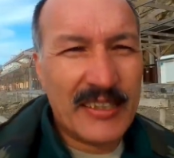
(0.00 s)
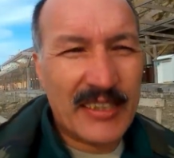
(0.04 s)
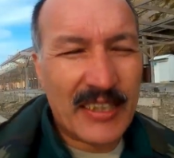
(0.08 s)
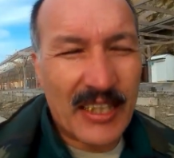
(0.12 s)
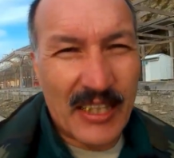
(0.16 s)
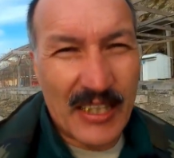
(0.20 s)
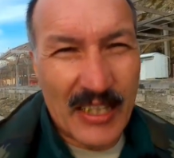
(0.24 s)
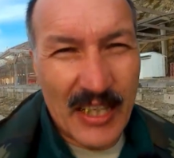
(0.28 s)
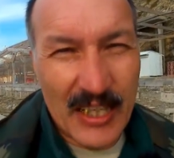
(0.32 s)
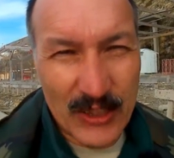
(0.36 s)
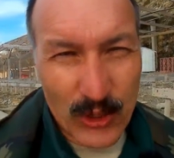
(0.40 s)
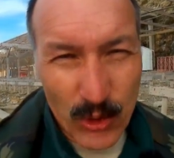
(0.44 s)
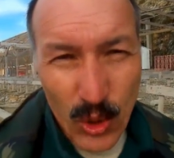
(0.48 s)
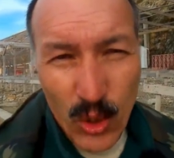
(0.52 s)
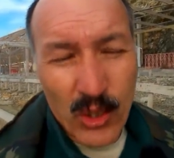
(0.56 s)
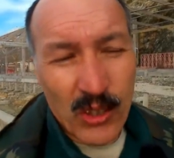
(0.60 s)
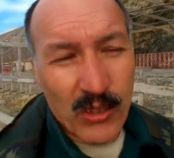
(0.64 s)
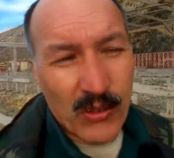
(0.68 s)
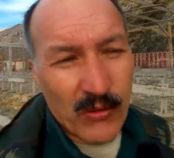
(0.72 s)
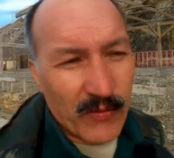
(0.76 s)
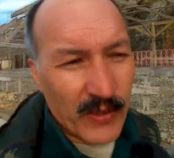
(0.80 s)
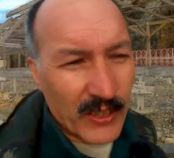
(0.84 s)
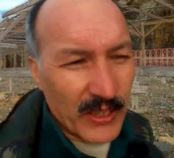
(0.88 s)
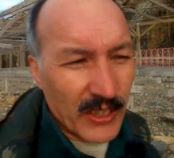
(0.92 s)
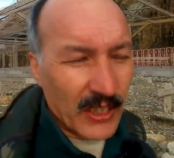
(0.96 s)
из
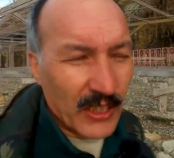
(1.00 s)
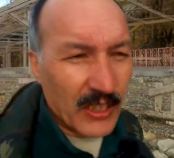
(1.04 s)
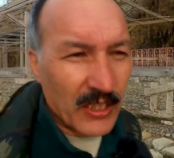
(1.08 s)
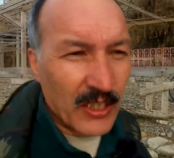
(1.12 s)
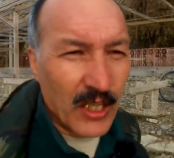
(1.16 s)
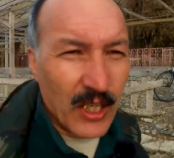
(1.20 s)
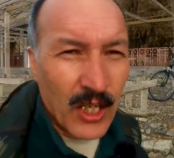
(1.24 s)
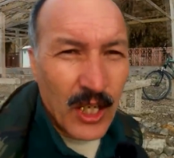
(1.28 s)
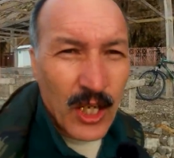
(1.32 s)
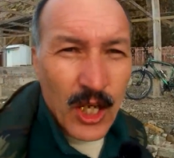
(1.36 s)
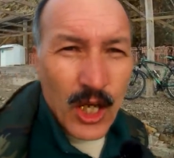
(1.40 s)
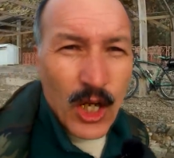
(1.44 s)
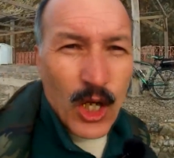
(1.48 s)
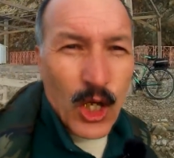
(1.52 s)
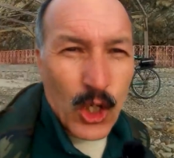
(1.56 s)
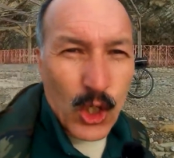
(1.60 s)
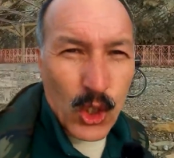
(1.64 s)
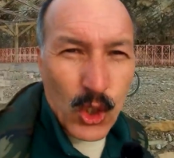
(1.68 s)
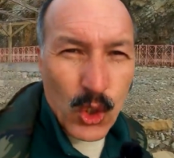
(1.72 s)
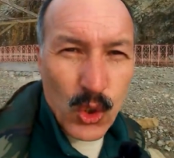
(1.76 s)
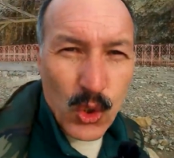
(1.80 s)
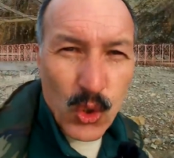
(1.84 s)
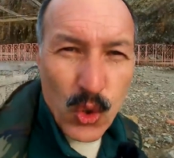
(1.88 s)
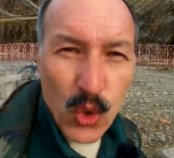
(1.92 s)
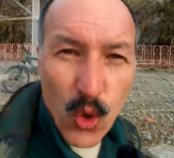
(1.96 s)
разорванных
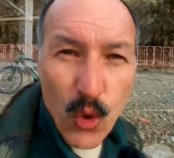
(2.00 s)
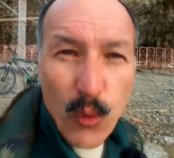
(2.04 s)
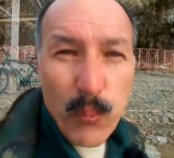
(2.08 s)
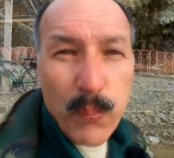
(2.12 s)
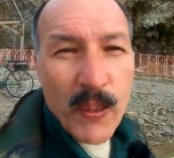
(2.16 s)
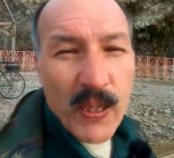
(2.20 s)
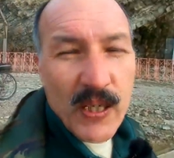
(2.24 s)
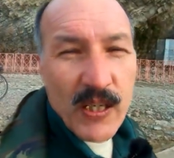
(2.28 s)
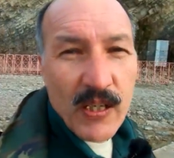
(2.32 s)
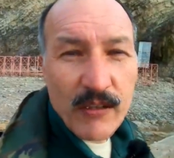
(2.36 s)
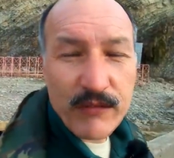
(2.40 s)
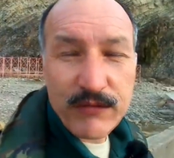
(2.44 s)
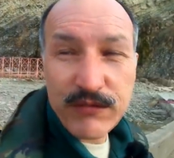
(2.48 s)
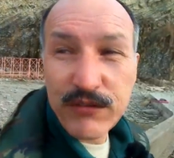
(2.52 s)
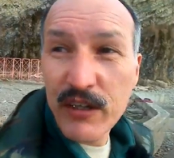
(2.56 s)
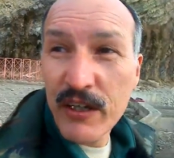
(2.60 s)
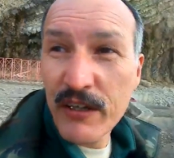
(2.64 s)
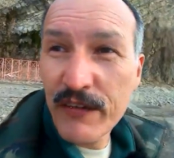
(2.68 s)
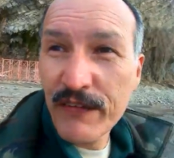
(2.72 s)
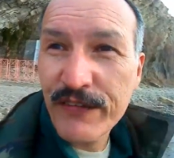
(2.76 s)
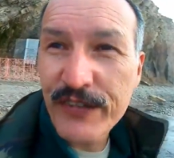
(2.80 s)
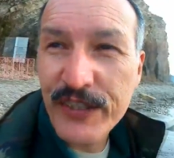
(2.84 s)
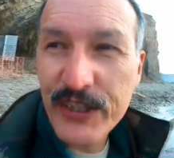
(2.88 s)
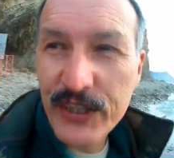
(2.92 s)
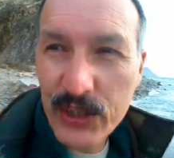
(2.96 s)

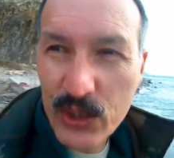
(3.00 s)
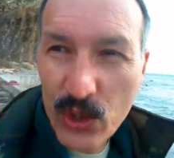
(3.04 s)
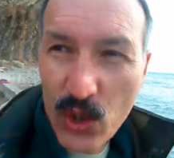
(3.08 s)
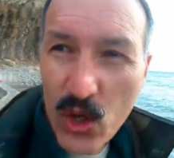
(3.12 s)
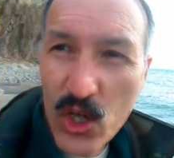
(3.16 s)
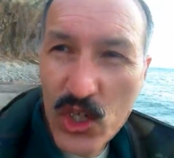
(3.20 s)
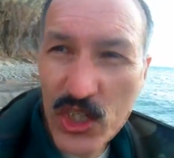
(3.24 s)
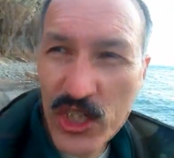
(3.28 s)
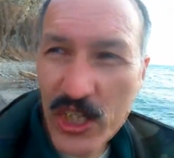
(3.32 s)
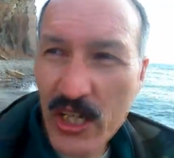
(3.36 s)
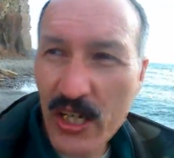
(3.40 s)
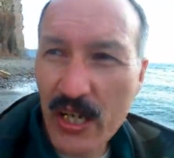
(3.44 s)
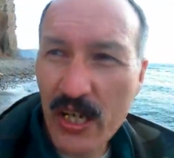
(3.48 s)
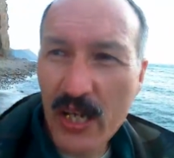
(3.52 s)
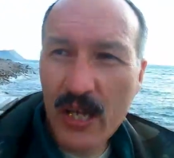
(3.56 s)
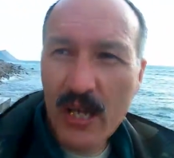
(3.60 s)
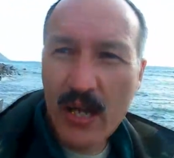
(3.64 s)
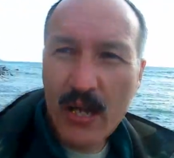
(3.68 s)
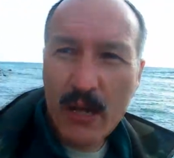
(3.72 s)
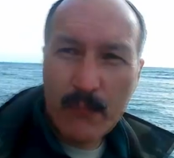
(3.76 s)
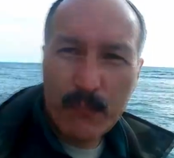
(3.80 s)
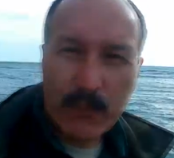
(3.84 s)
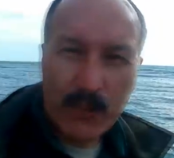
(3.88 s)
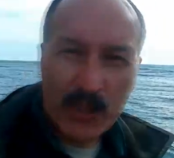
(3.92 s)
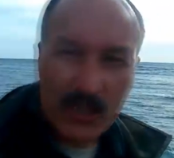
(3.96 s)
рупоров все
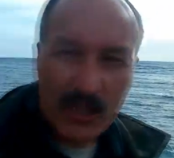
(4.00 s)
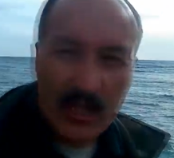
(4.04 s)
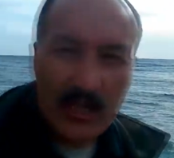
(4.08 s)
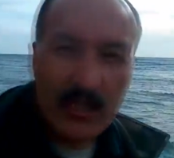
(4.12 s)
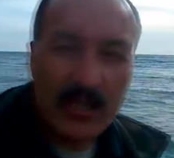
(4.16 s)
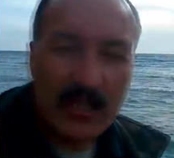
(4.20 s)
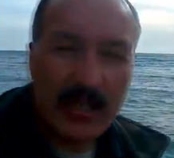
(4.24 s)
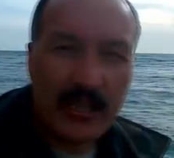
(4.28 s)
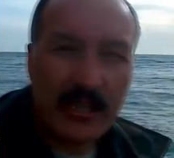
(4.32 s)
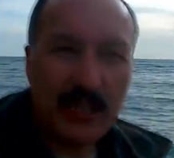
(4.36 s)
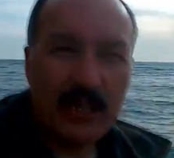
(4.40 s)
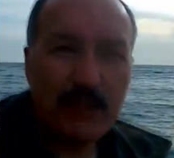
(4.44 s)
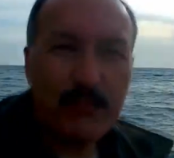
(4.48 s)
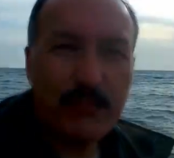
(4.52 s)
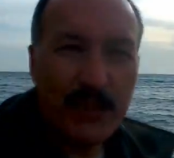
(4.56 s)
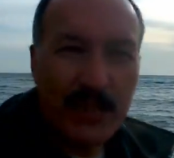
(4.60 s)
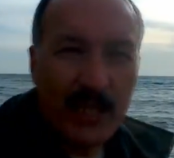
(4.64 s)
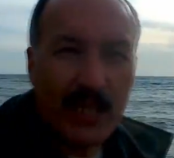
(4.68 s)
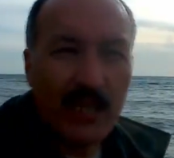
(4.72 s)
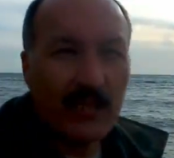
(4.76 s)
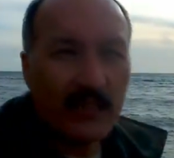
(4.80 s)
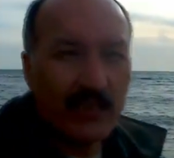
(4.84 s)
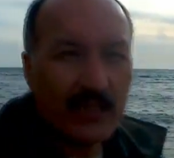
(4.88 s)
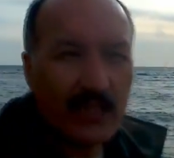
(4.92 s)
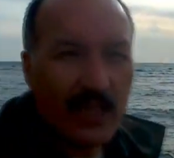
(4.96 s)
же
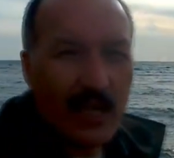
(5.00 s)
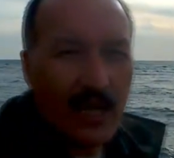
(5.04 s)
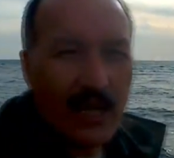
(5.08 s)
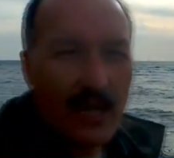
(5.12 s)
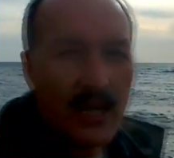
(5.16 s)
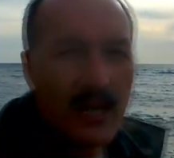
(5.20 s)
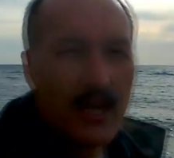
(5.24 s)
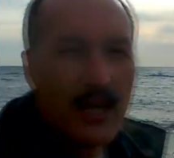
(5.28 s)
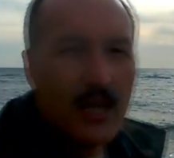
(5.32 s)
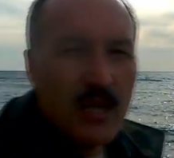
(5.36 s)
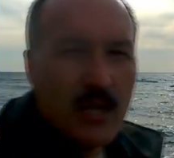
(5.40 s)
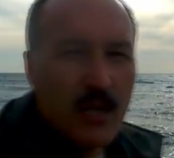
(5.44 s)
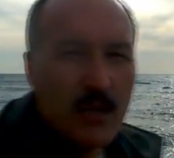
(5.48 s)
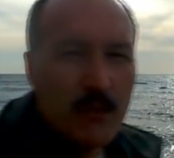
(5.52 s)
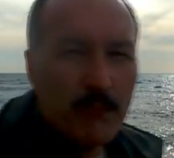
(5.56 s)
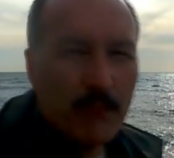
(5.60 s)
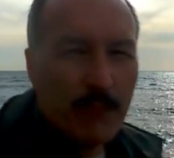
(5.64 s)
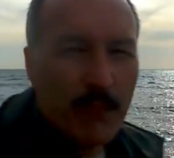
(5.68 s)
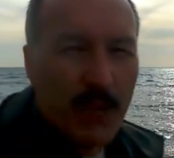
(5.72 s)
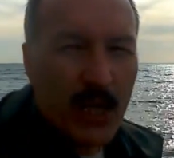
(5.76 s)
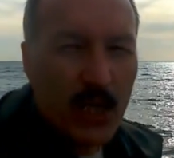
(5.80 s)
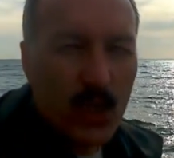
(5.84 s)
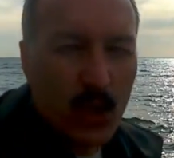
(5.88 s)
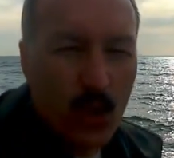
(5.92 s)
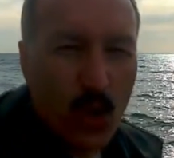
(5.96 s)
прохрипел я
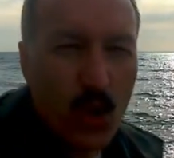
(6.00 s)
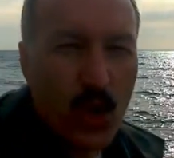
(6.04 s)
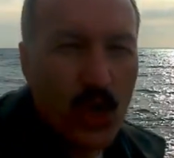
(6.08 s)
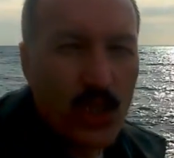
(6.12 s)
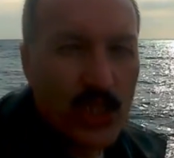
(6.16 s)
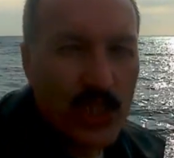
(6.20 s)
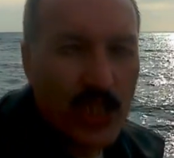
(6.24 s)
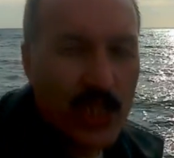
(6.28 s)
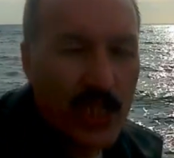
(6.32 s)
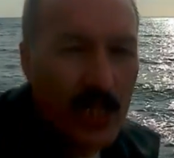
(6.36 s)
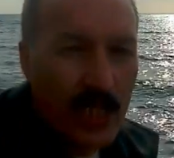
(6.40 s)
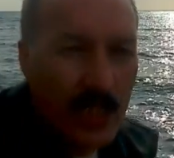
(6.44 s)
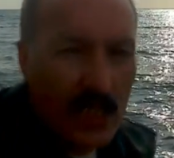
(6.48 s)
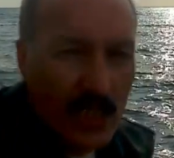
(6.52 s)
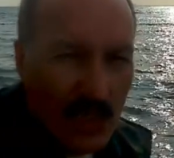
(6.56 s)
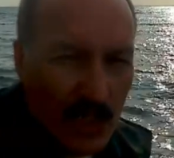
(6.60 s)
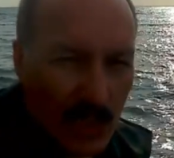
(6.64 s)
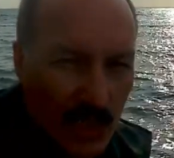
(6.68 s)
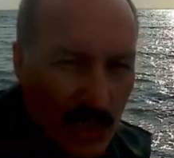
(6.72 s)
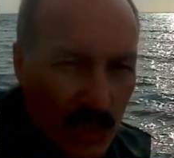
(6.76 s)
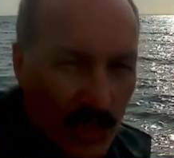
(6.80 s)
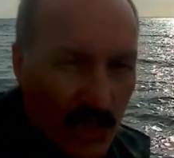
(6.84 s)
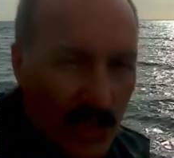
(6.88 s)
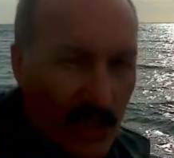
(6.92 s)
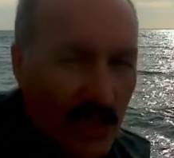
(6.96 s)

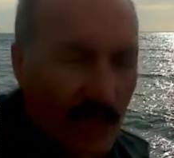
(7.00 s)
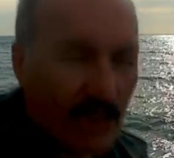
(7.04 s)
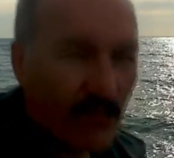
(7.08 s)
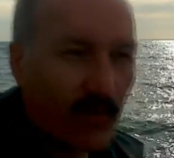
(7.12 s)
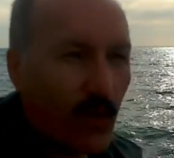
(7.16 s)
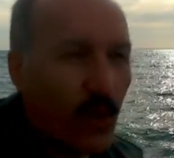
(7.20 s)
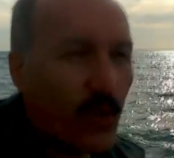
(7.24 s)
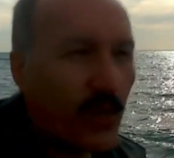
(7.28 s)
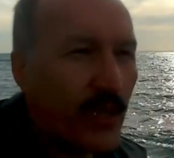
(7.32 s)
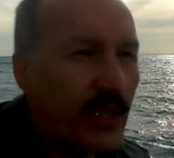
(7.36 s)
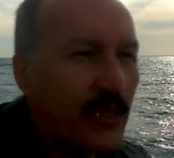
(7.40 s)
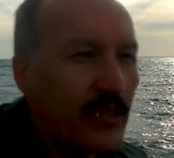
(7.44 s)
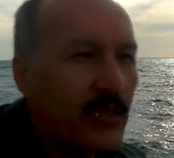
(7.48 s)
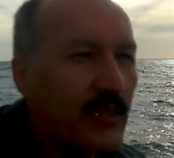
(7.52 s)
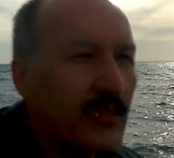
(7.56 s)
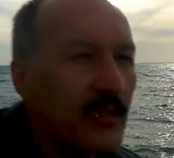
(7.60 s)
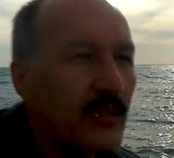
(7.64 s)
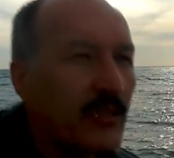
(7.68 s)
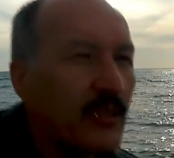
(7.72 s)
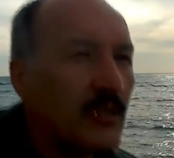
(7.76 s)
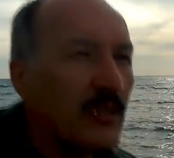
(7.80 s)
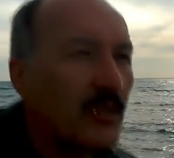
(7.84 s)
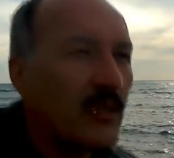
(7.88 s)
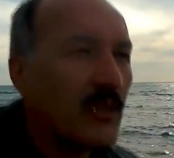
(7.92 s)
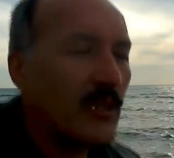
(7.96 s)
похоже,
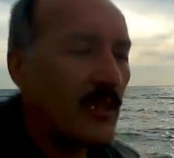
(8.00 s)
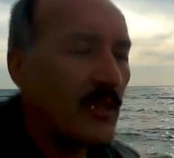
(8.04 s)
живой.